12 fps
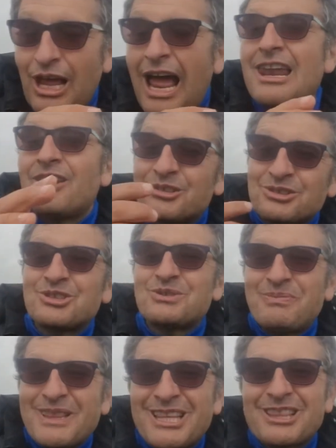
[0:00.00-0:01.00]
al nostro
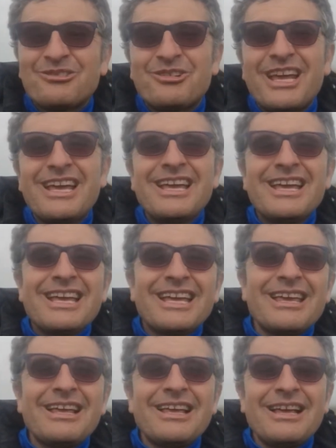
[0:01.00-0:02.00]
spettatore
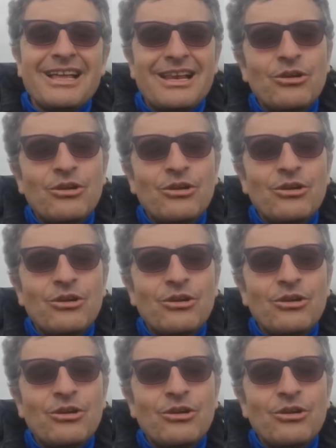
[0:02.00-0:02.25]
che eh,